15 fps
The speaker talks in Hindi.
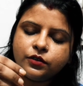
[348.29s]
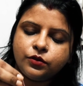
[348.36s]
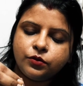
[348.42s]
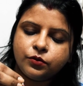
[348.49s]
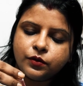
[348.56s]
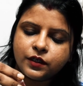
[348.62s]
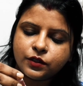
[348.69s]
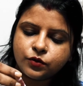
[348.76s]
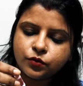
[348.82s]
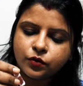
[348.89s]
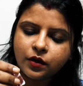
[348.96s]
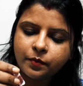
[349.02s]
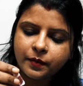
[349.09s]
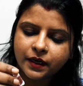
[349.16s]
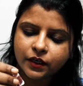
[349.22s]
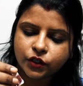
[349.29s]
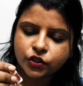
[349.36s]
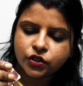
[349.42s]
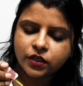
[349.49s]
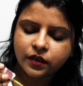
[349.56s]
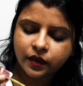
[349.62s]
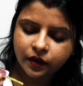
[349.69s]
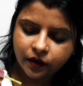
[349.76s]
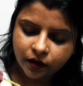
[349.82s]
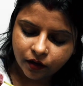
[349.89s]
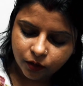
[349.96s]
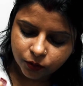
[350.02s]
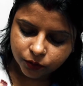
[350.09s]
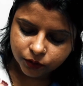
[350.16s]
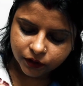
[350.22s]
थोड़ा सुबह पंछी रंग का
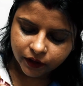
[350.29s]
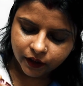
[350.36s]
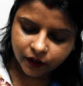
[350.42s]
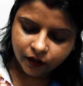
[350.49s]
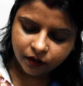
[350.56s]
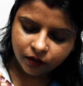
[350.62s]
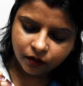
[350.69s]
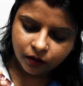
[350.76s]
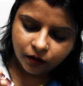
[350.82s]
होता है